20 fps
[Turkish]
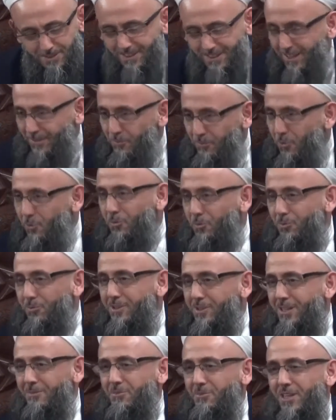yani bu
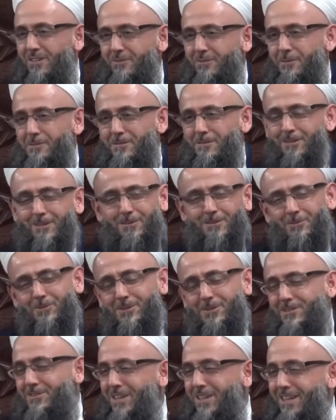okuduklarım Şafii mezhebinden de
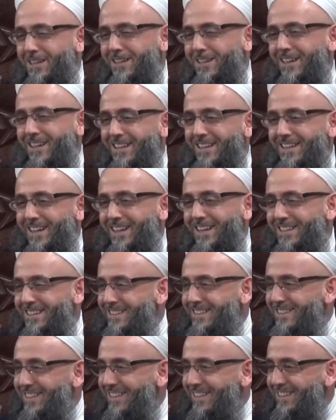böyle şey yani
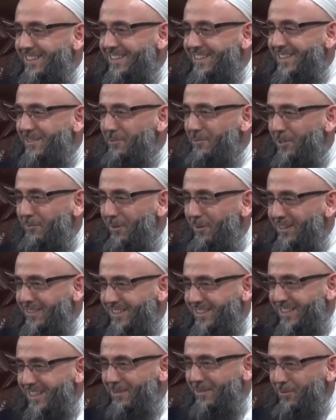ne denir ki böyle bal
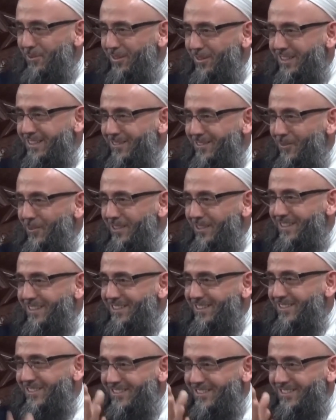şeker böyle böyle
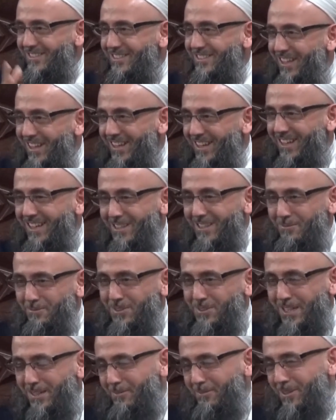tereyağı gibi bir
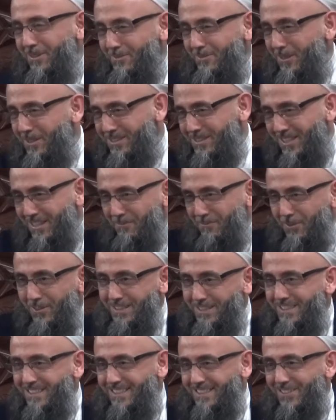şey böyle, böyle çek böyle
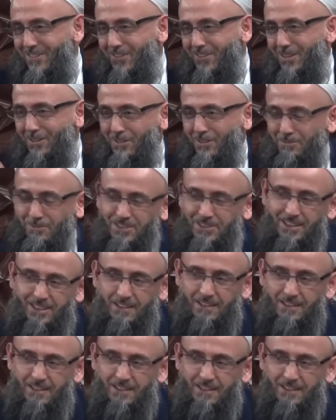çıksın öyle öyle bir şey.